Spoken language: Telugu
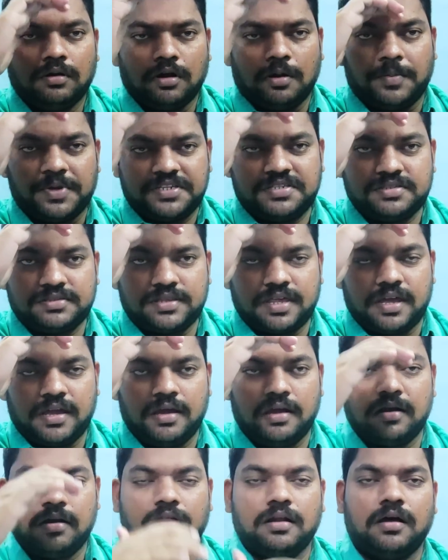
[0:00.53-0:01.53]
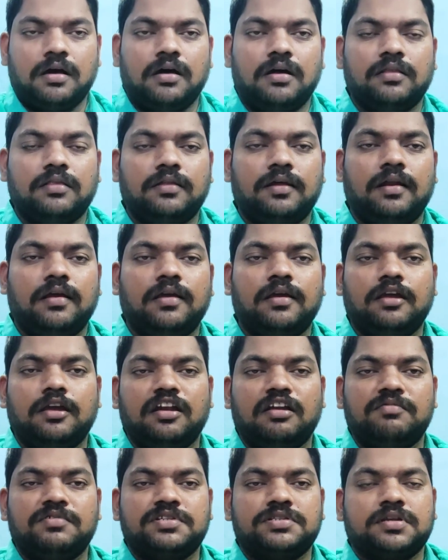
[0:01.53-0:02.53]
నమస్తే అన్న అందరికీ
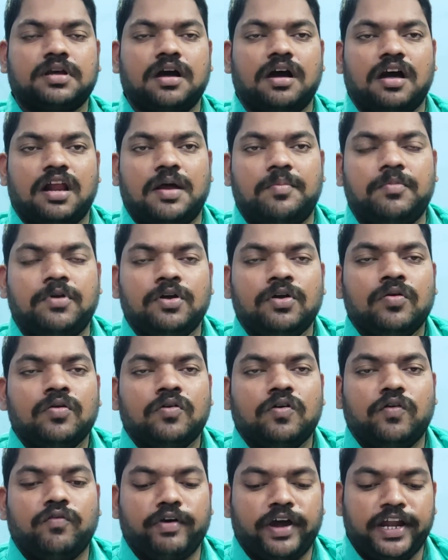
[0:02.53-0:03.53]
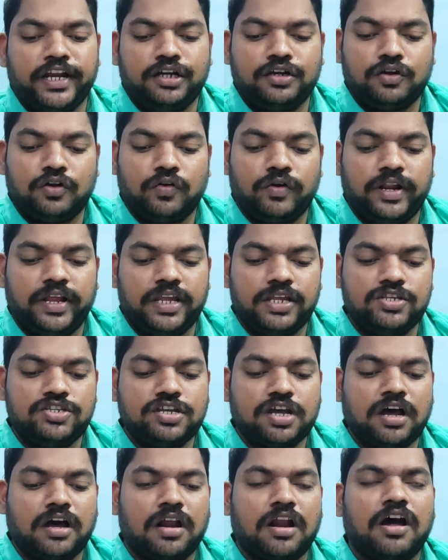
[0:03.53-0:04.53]
నమస్కారం కువైట్లోని
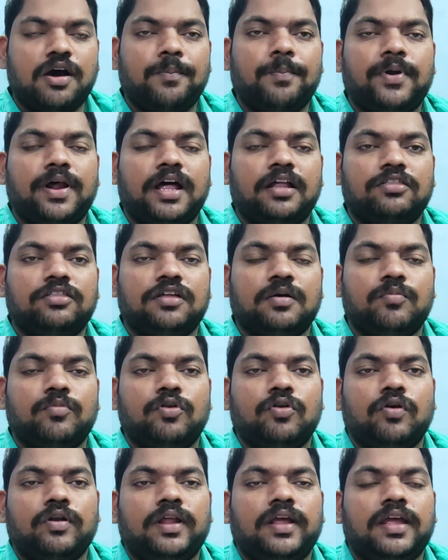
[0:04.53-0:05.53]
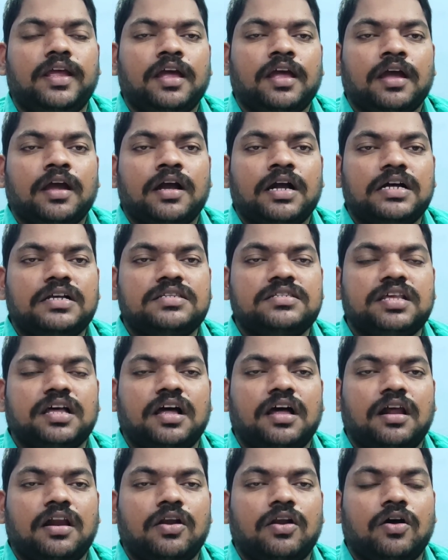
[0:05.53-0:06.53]
జహరా ప్రాంతంలోని
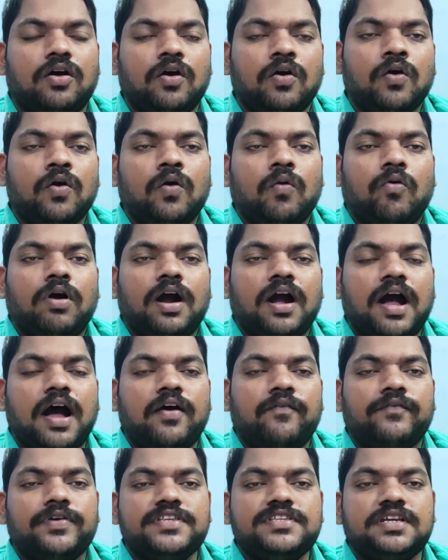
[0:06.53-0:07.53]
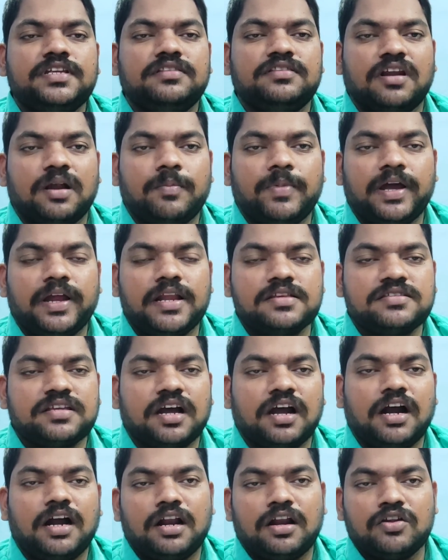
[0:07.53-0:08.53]
లో ఒక విచిత్రమైన
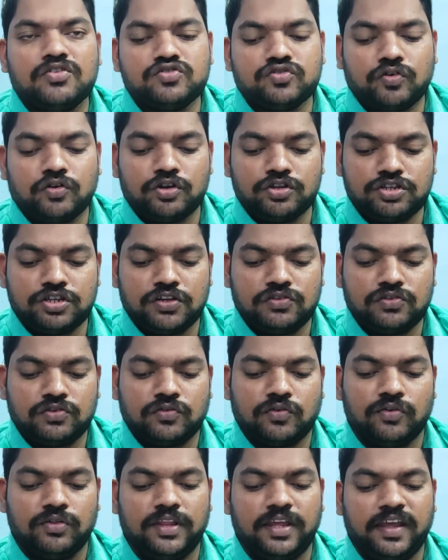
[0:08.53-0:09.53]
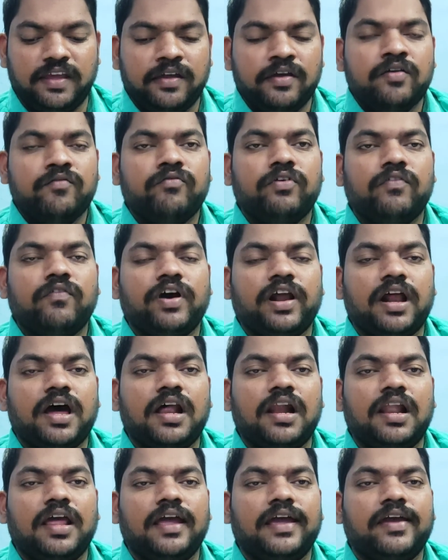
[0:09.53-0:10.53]
సంఘటన చోటు చేసుకుంది
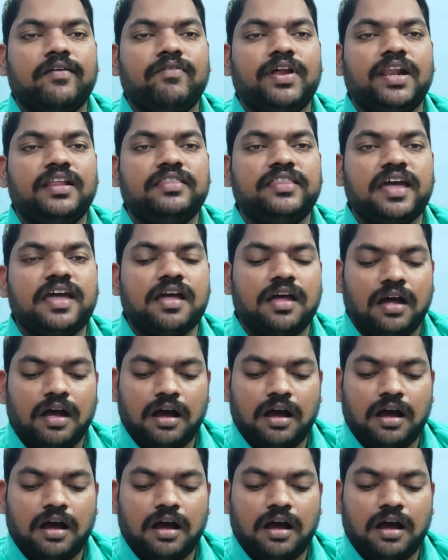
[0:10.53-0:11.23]
వివరాల్లోకి వెళితే